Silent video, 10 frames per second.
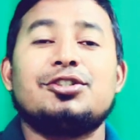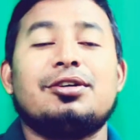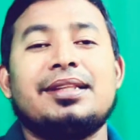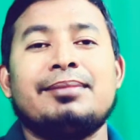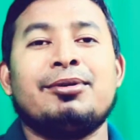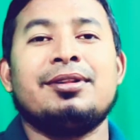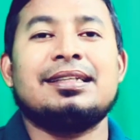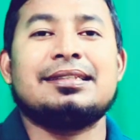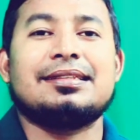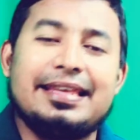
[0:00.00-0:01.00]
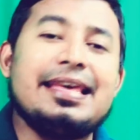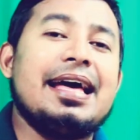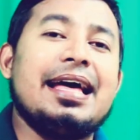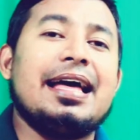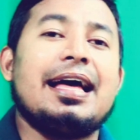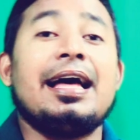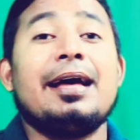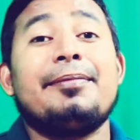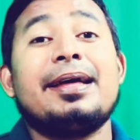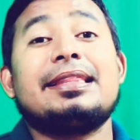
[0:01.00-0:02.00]
সন্তান বললেন ইয়া
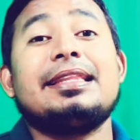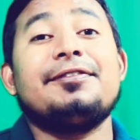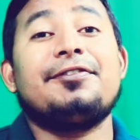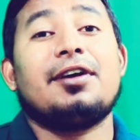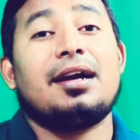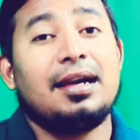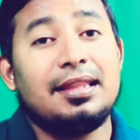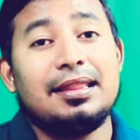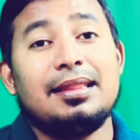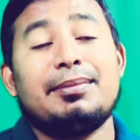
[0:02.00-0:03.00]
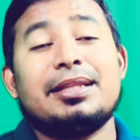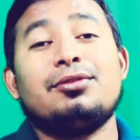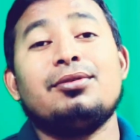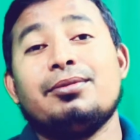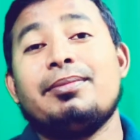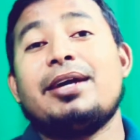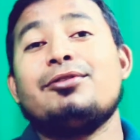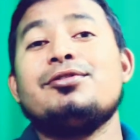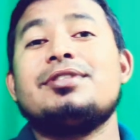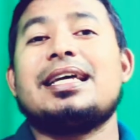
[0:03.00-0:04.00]
আবাতি ফাল মাতু
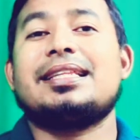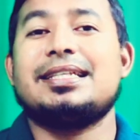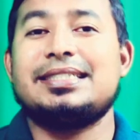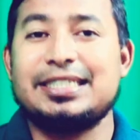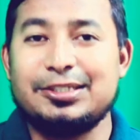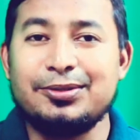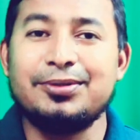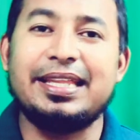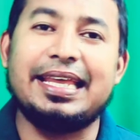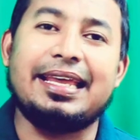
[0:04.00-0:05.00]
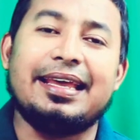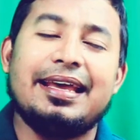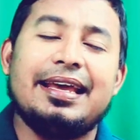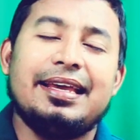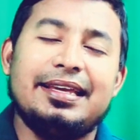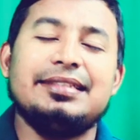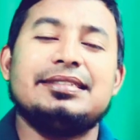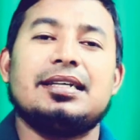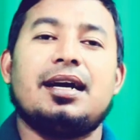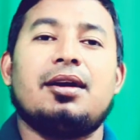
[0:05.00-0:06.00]
উমারু সাতা জিদুনি
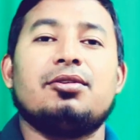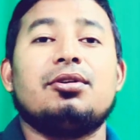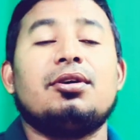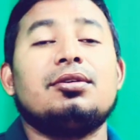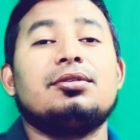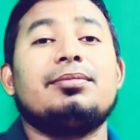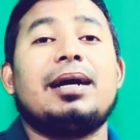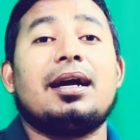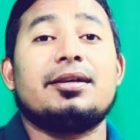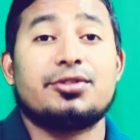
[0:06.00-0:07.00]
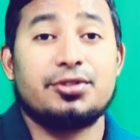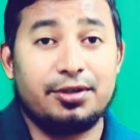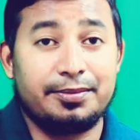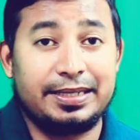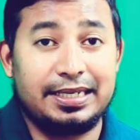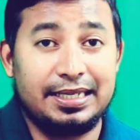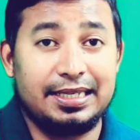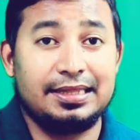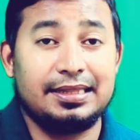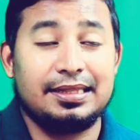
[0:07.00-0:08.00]
ইনশা আল্লাহ
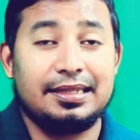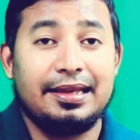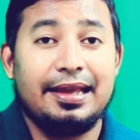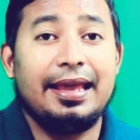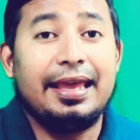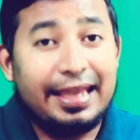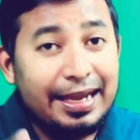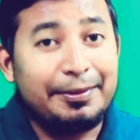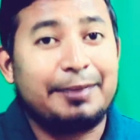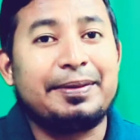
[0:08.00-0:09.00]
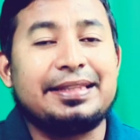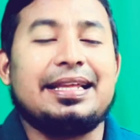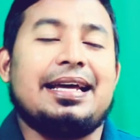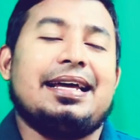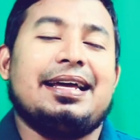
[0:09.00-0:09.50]
মাসবিরিন হে আমার পিতা